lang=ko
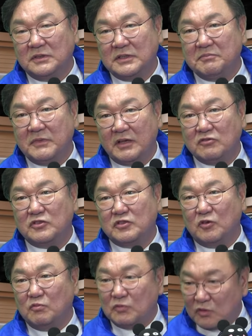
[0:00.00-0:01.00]

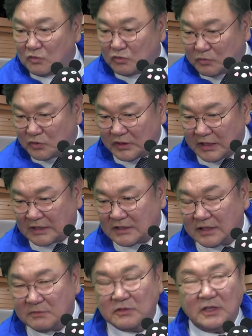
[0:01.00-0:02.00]
힘내주시고 물론 후보들이
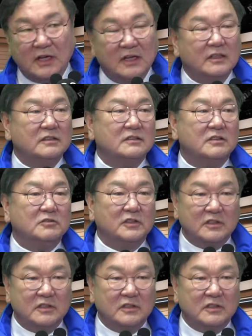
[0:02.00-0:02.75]
가장 힘을 내야 되는 거고요.